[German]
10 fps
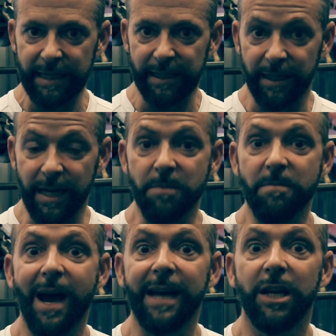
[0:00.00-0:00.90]
rein
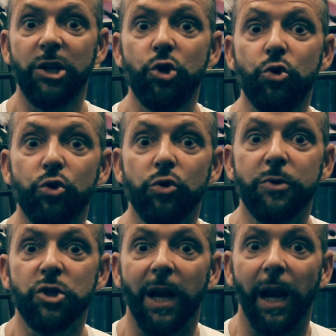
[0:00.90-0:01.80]
in meinen
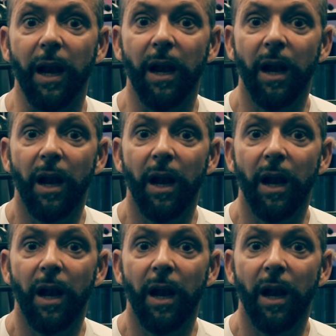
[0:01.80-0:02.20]
YouTube-Channel